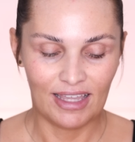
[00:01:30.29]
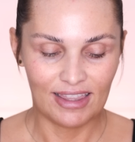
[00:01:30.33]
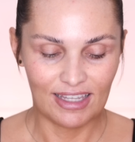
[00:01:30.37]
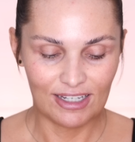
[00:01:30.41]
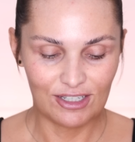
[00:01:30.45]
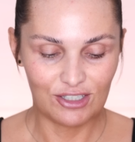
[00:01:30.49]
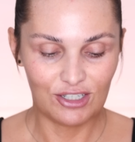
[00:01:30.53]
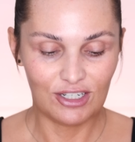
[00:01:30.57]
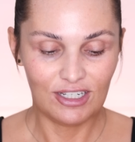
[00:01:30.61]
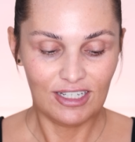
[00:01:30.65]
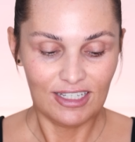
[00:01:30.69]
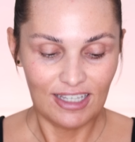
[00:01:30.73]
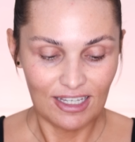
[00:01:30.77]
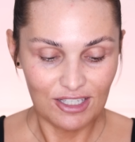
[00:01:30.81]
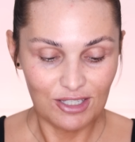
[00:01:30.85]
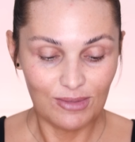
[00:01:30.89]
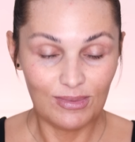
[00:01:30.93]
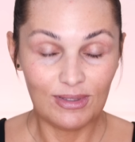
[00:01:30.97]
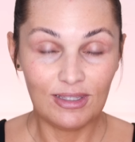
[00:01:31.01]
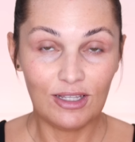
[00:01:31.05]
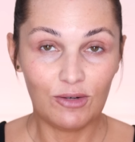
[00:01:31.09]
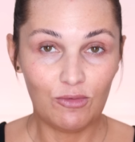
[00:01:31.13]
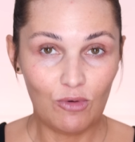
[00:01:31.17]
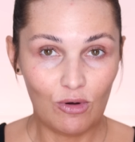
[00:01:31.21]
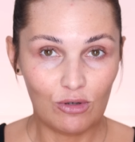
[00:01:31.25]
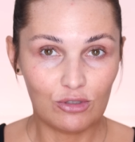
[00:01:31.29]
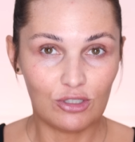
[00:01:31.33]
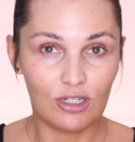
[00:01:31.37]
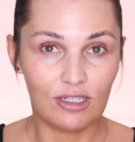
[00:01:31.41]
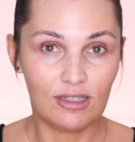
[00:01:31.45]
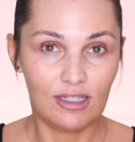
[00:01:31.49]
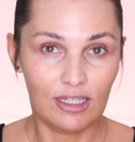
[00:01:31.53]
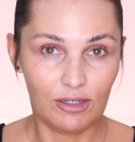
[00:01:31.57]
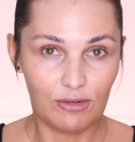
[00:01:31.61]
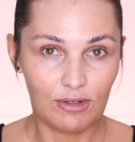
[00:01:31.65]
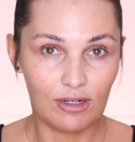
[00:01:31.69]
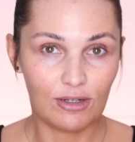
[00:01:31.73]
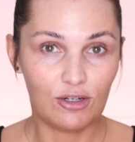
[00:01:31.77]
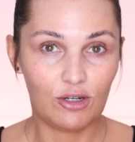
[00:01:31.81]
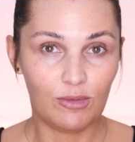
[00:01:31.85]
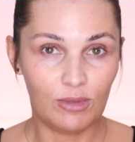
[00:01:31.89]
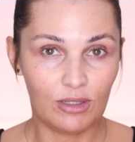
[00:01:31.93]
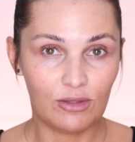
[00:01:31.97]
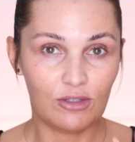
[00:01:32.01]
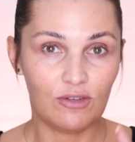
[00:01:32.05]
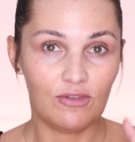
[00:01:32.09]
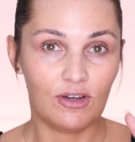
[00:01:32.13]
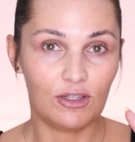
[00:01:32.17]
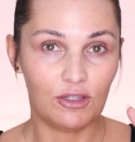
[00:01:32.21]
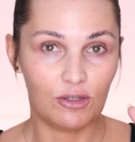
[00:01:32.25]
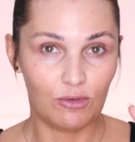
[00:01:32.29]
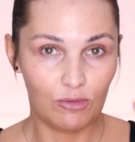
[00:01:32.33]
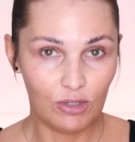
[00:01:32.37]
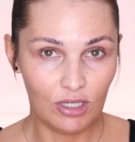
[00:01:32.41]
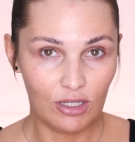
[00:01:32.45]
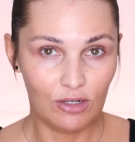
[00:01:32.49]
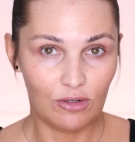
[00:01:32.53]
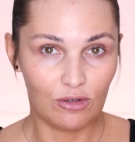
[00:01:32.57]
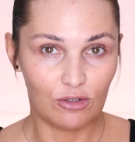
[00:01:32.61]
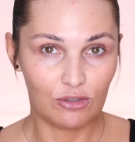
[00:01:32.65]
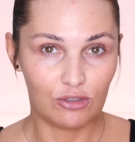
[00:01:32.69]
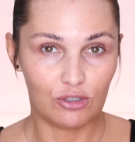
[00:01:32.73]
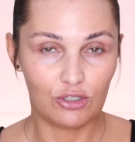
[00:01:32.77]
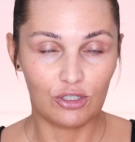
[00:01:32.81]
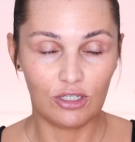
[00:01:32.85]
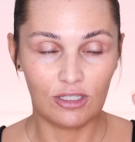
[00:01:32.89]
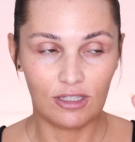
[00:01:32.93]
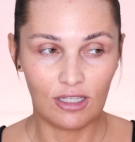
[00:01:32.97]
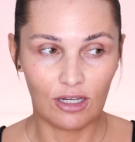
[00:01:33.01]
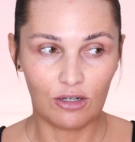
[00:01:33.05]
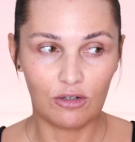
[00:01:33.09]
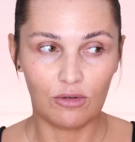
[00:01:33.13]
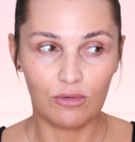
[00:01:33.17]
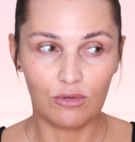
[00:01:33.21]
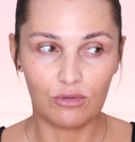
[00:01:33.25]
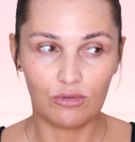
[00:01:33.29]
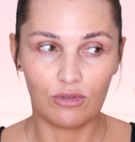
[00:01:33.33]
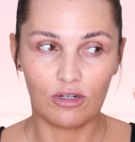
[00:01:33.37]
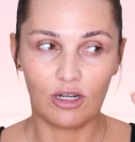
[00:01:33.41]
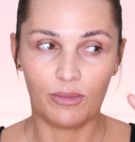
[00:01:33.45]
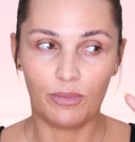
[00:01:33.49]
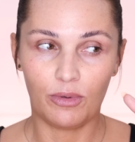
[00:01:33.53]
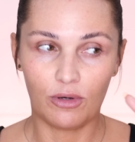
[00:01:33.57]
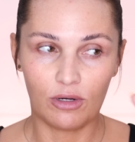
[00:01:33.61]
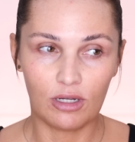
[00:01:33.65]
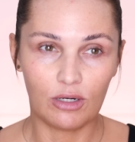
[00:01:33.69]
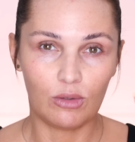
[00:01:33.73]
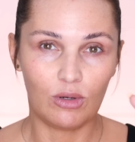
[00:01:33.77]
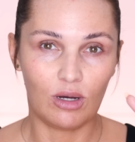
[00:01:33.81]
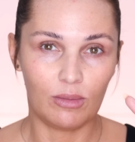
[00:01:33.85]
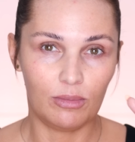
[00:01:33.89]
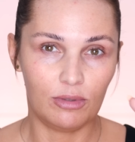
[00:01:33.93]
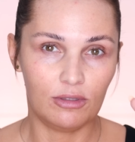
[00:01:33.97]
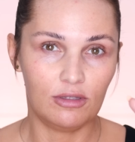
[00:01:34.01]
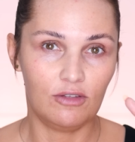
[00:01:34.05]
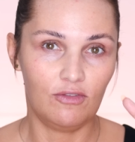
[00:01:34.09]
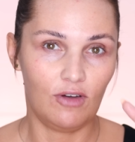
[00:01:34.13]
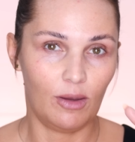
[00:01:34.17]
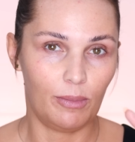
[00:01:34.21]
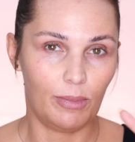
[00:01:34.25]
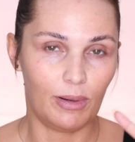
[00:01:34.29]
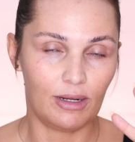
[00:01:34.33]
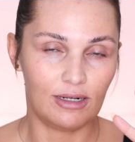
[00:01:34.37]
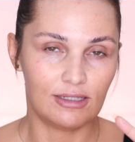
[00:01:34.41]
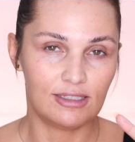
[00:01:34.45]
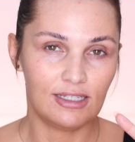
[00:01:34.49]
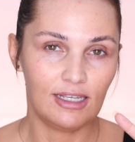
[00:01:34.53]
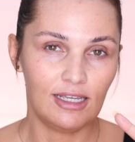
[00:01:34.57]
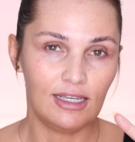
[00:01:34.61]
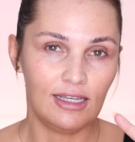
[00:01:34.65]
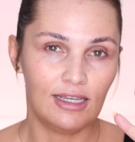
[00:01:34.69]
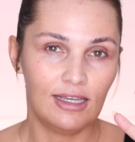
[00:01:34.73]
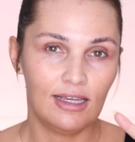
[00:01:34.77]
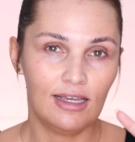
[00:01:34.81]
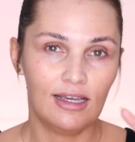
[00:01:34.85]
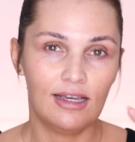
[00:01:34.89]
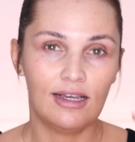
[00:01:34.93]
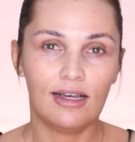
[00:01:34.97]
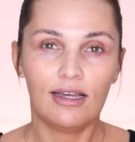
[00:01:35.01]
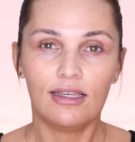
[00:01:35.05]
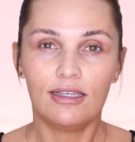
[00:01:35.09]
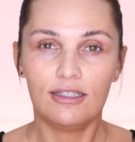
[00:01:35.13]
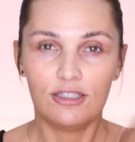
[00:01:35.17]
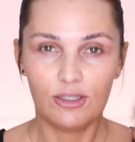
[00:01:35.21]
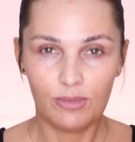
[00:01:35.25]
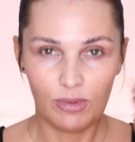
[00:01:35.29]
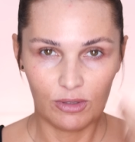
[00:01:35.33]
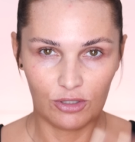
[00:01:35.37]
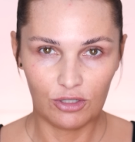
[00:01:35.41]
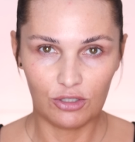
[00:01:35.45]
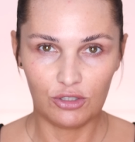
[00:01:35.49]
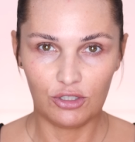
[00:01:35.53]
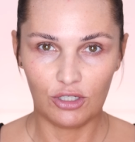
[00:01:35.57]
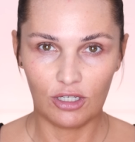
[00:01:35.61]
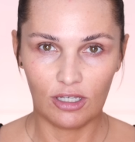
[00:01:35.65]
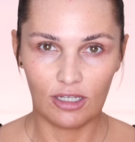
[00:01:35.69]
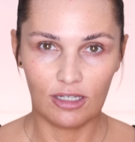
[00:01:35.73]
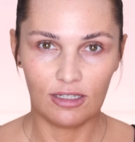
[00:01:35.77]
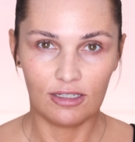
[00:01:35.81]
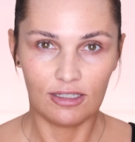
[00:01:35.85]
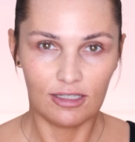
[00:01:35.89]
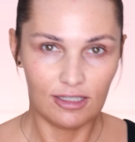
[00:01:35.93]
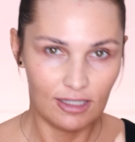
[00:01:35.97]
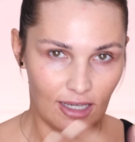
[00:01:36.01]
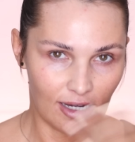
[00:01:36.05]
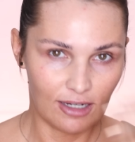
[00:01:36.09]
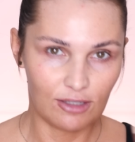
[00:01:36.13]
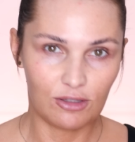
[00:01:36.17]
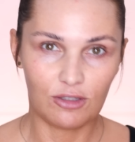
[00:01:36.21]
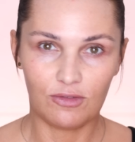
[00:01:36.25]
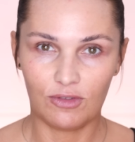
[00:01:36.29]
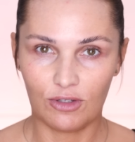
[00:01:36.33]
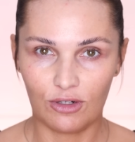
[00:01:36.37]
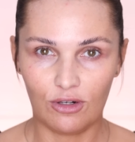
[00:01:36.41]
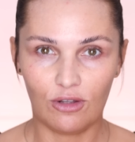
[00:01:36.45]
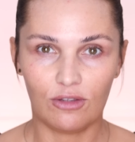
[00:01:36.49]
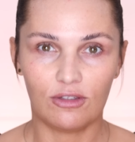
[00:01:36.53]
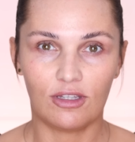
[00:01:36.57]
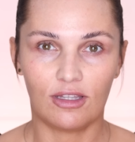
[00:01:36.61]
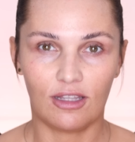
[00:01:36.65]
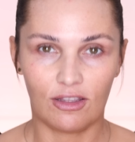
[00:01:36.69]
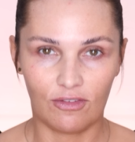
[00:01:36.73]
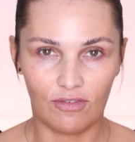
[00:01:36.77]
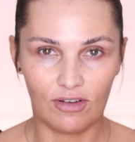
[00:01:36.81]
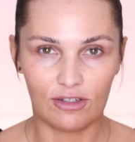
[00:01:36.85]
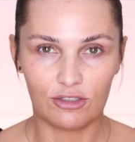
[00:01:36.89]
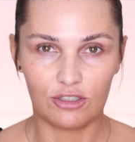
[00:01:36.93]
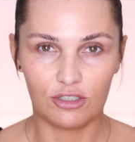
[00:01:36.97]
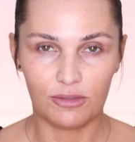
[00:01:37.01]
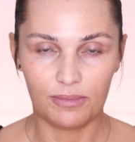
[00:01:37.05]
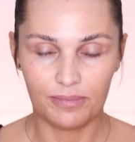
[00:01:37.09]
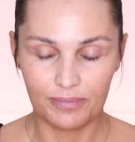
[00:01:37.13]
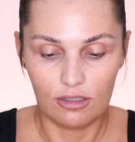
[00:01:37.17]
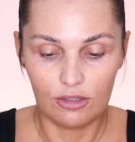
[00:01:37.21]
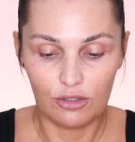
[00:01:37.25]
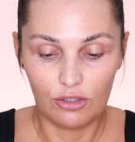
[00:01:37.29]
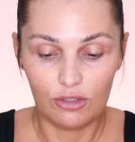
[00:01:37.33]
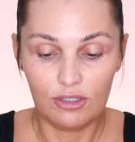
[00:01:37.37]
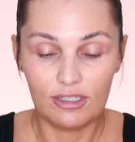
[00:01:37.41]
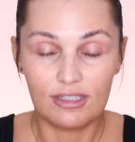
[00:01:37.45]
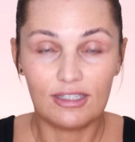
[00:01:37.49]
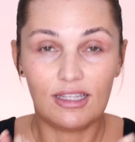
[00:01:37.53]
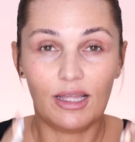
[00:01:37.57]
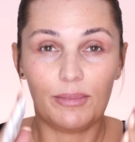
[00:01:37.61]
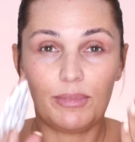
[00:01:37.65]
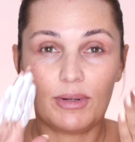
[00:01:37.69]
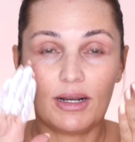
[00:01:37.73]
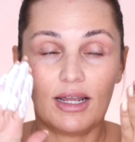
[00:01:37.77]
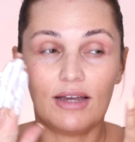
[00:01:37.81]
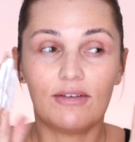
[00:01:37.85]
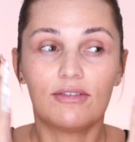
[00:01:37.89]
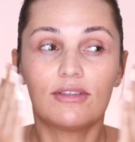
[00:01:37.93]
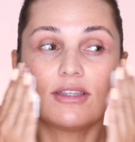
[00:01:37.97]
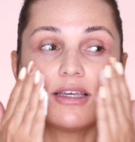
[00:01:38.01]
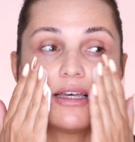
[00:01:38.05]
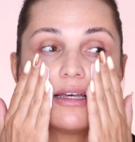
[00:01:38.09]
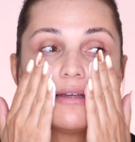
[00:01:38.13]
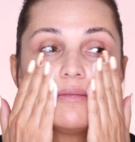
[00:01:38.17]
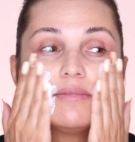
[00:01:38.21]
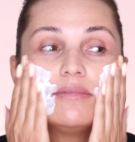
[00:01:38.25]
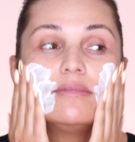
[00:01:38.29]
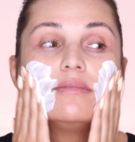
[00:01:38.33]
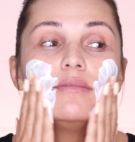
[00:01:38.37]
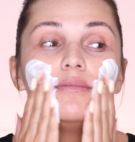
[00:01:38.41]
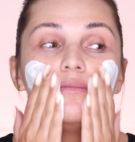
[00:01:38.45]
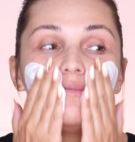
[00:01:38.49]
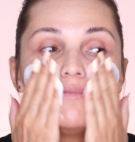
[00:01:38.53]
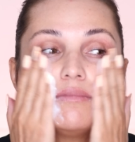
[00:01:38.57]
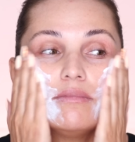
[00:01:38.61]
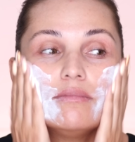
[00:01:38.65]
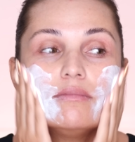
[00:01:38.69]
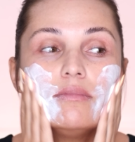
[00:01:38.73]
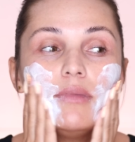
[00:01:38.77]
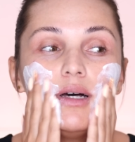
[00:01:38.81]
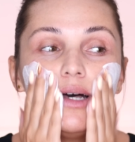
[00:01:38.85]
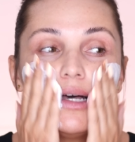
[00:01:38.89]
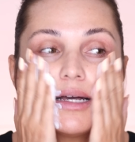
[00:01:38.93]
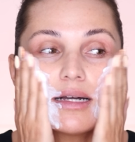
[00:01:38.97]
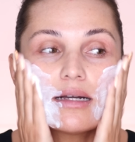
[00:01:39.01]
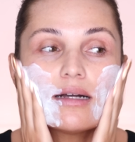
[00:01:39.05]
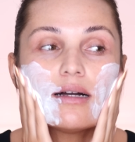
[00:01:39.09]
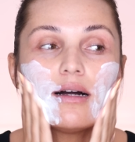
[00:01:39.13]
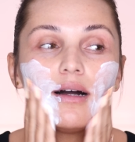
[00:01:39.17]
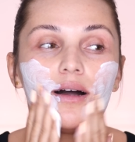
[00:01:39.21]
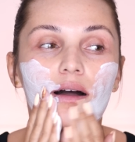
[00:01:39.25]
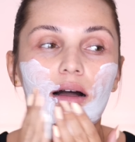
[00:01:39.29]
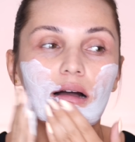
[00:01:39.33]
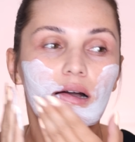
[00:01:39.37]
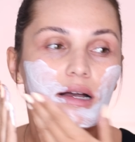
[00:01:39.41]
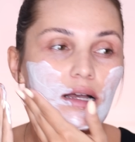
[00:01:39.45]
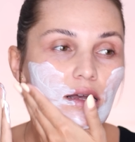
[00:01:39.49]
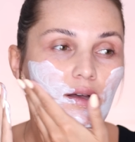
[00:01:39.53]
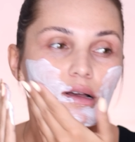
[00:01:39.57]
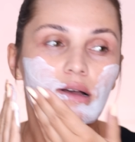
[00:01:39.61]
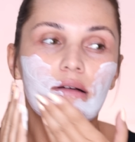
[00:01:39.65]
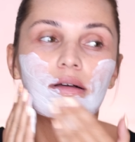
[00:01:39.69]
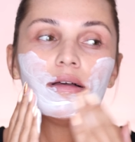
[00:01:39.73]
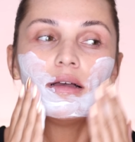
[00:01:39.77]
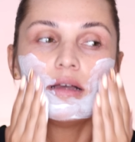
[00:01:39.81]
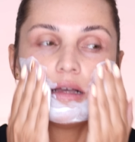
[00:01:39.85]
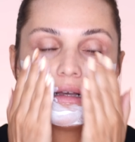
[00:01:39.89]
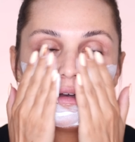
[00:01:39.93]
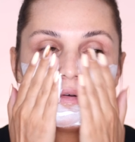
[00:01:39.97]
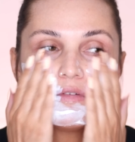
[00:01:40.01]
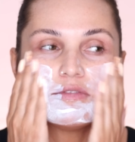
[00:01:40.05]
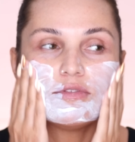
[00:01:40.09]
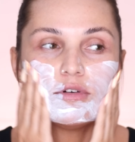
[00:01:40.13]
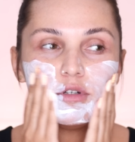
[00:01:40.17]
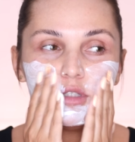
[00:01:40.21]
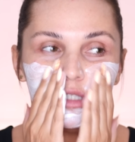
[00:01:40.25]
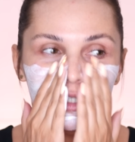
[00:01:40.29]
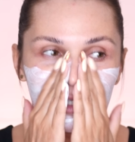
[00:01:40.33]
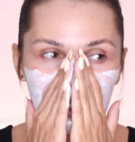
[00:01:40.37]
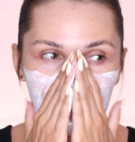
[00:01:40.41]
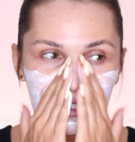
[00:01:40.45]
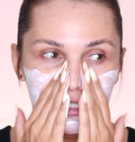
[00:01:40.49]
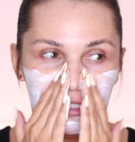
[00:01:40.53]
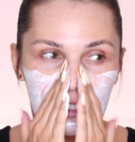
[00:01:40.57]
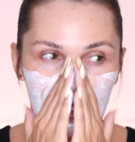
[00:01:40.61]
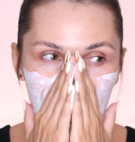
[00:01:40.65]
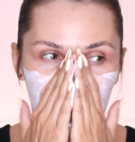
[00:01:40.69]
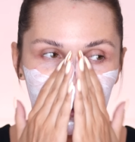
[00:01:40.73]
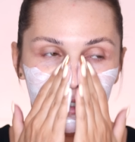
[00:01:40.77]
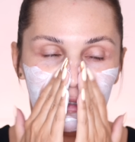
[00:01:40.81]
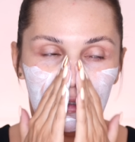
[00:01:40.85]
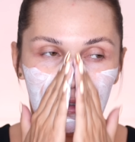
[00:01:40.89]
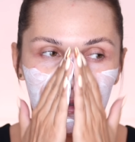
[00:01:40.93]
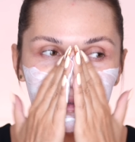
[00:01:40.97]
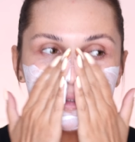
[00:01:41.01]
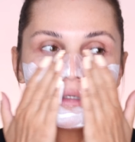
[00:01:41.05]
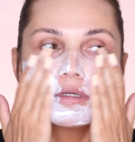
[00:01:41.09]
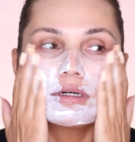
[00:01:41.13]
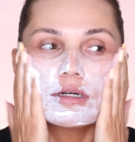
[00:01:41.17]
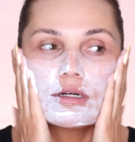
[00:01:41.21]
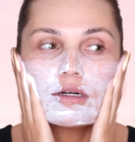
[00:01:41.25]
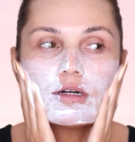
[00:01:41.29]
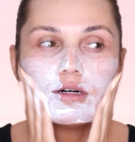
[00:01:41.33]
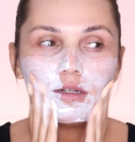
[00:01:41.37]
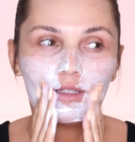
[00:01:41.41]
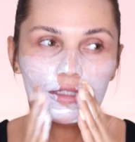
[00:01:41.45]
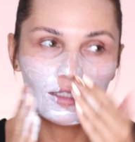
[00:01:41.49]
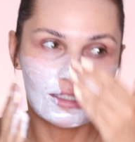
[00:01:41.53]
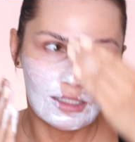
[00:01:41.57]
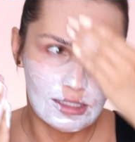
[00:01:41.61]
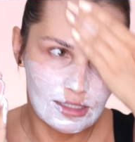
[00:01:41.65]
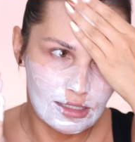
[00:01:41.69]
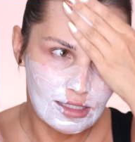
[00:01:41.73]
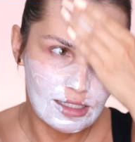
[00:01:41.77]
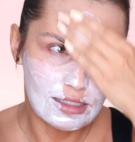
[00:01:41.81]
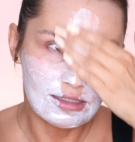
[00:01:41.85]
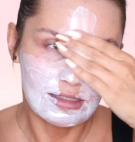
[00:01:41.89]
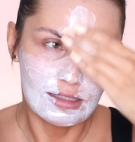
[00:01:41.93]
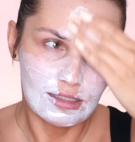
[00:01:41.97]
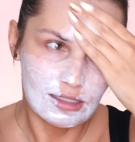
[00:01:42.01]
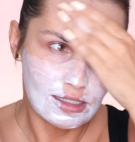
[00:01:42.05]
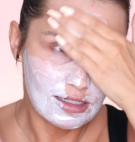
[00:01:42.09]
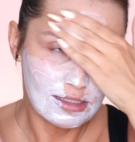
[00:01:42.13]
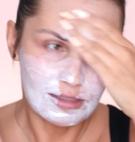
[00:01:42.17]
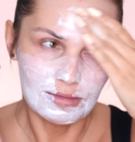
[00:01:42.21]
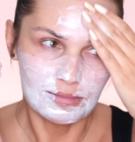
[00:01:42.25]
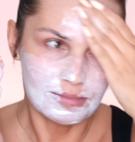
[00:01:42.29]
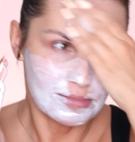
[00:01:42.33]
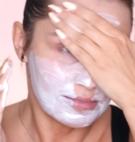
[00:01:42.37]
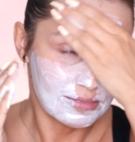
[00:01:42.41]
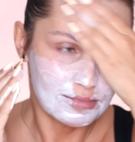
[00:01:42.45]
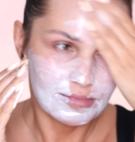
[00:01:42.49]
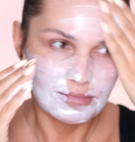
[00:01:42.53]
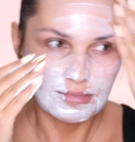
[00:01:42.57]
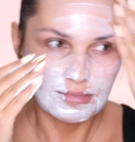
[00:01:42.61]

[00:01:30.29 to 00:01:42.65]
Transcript: Także ja sobie nałożę tę rekomendowaną ilość, czyli taką, która pokryłaby dwa palce i zobaczycie, jak to wygląda na twarzy. To jest naprawdę mega wodnista konsystencja.